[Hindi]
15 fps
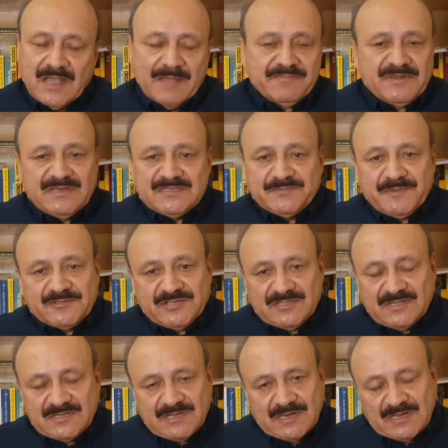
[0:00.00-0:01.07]
आपके लिए स्पेशल
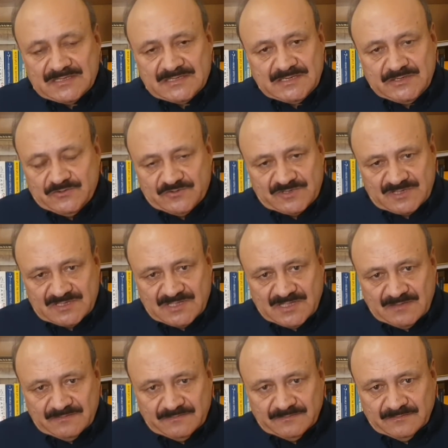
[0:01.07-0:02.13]
दर्जा अलग से नहीं हो सकता है